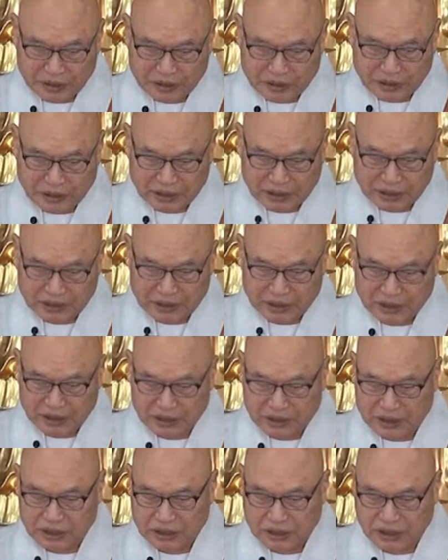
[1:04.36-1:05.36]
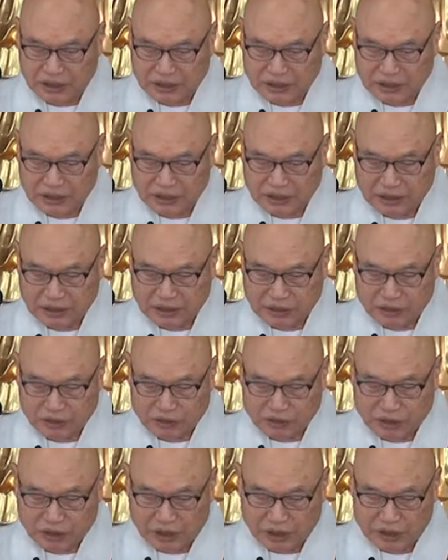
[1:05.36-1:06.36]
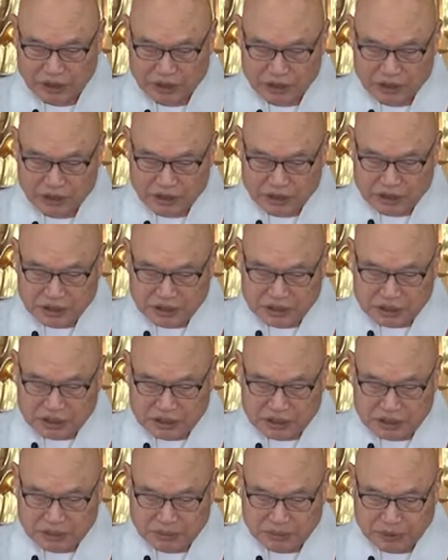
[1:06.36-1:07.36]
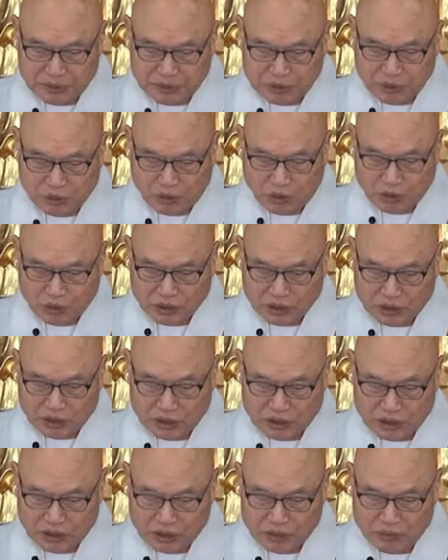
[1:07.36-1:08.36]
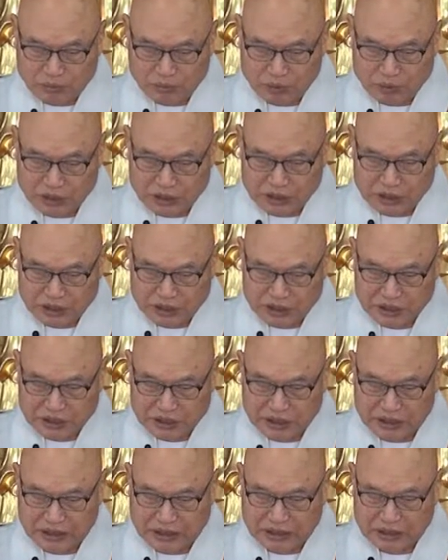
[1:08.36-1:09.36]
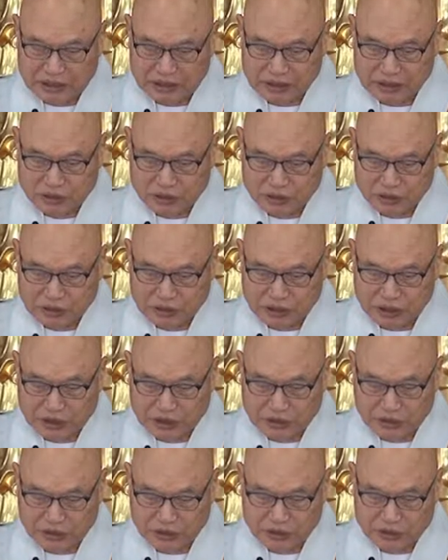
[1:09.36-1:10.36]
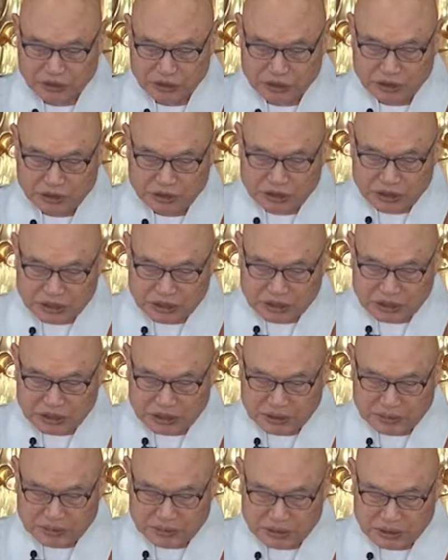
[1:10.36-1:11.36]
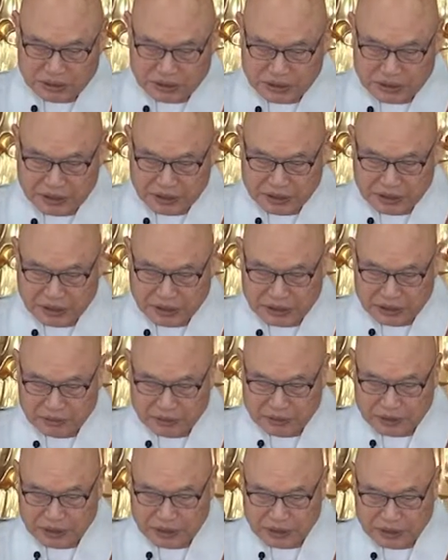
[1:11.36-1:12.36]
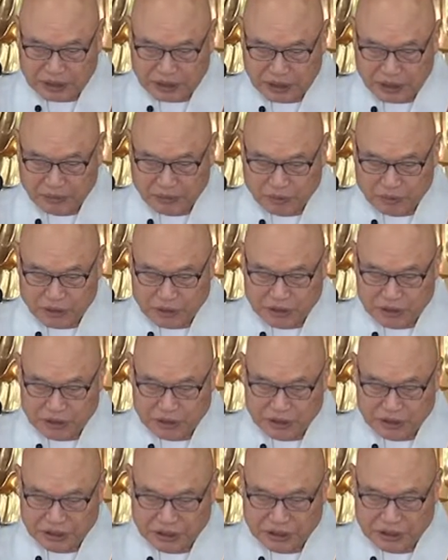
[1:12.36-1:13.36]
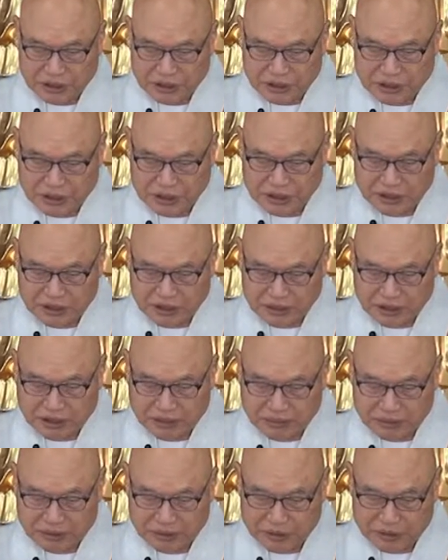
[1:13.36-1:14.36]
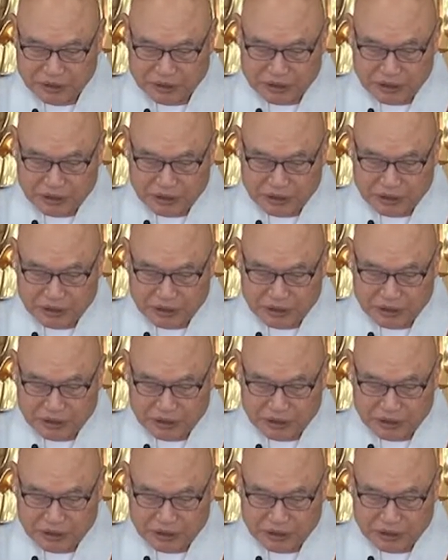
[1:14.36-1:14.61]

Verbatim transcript: 해탈의 길 나타내도다. 신심은 공덕의 무너지지 않는 동자요. 신심은 깨달음의 나무를 능히 길어내며